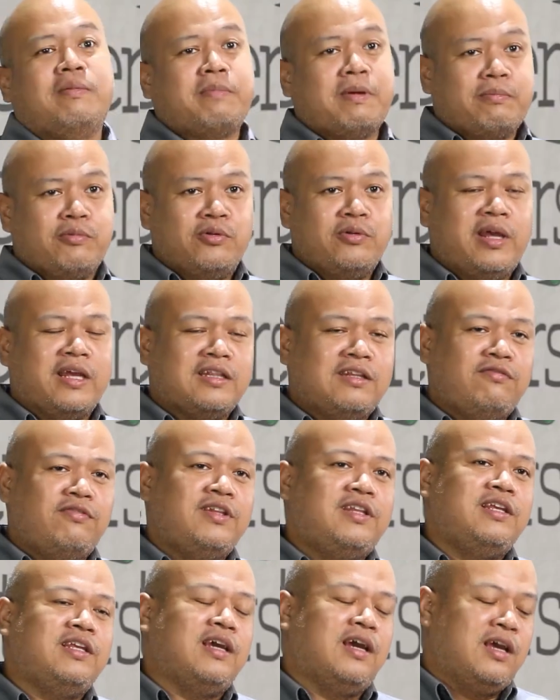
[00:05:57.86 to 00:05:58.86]
Apapun
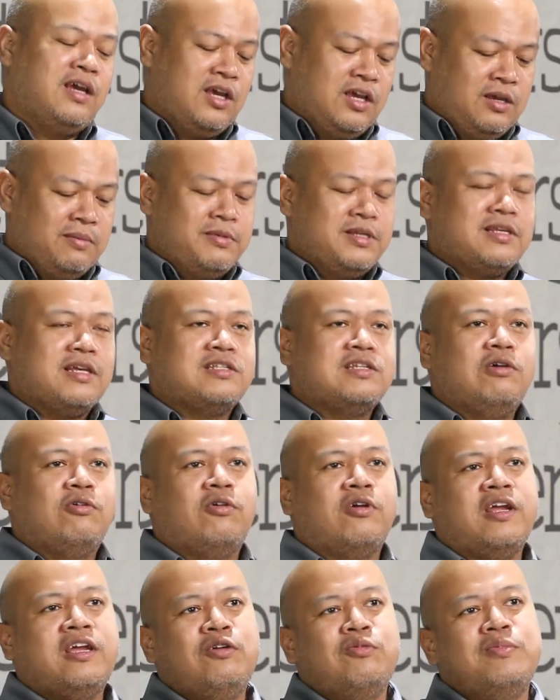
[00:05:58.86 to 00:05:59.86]
aktivitinya bisa si
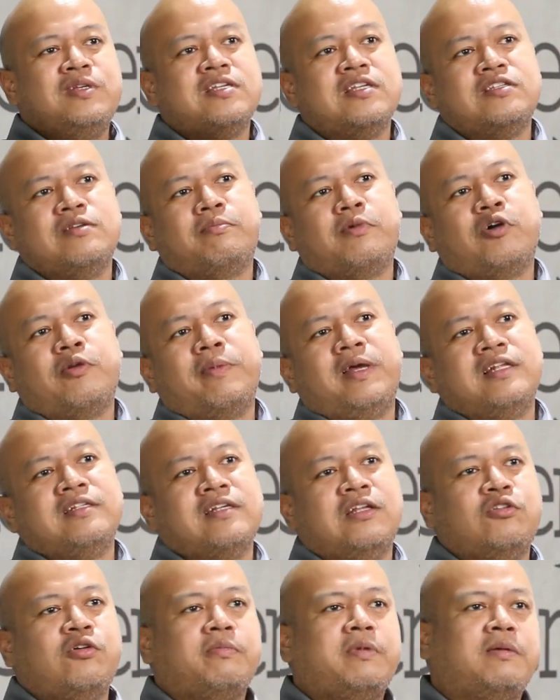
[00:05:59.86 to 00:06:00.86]
Oreo, bisa si Power
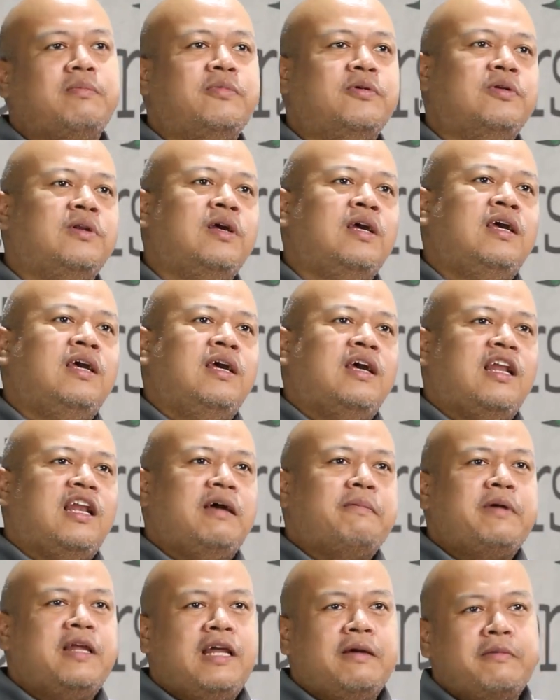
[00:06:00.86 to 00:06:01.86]
Balance atau apapun.
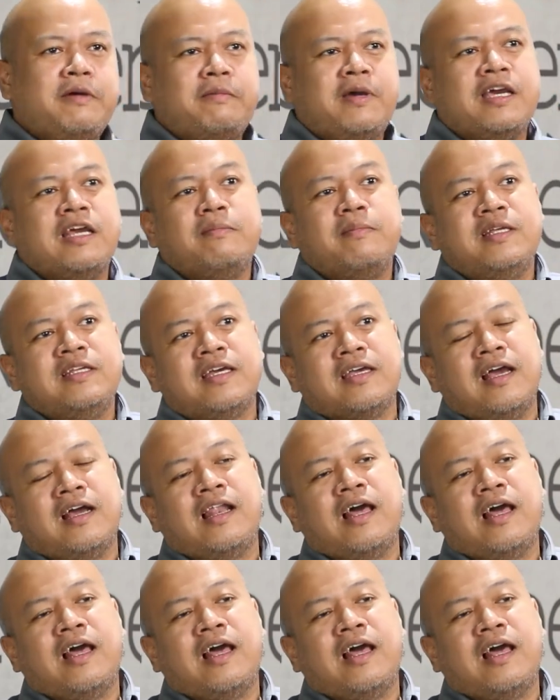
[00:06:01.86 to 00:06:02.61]
Lama-lama makin banyak yang